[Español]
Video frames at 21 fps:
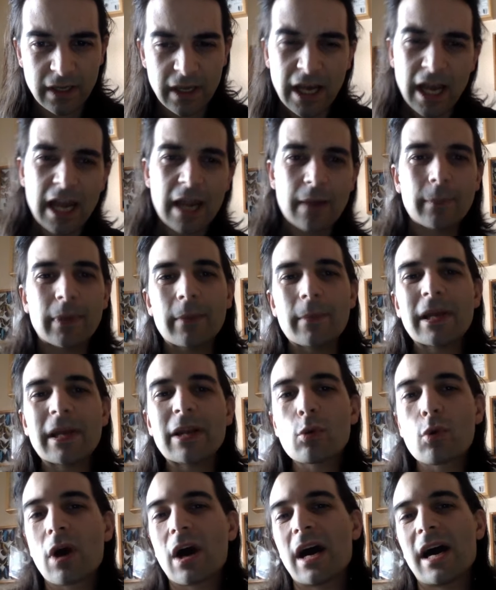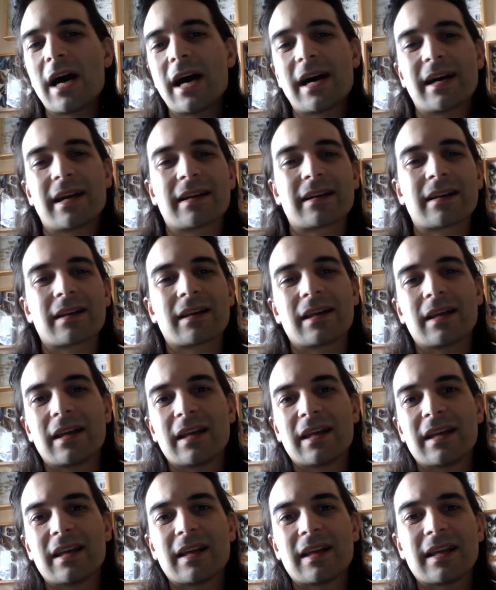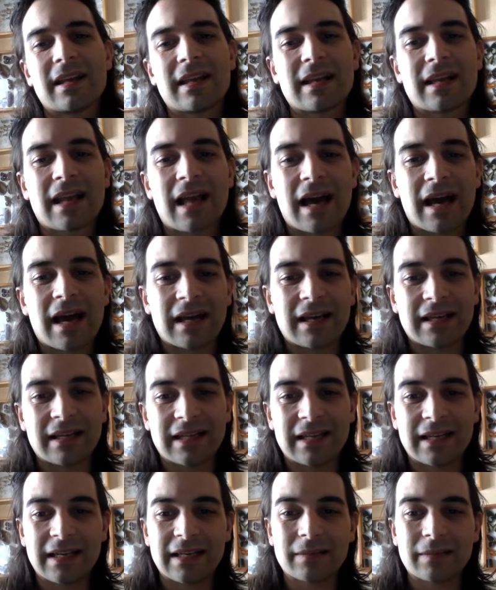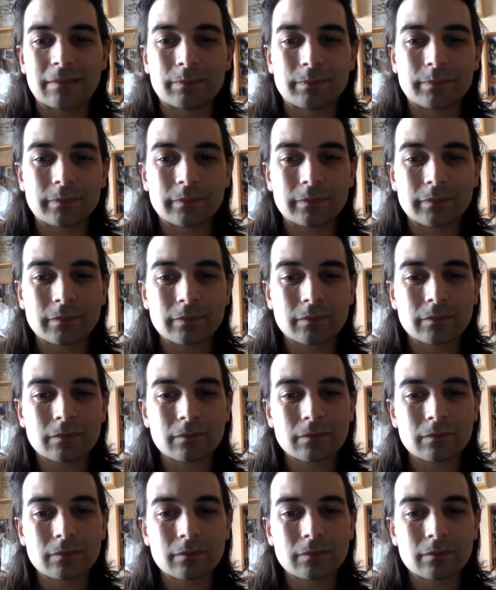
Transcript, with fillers: En primer lugar, eh, mm,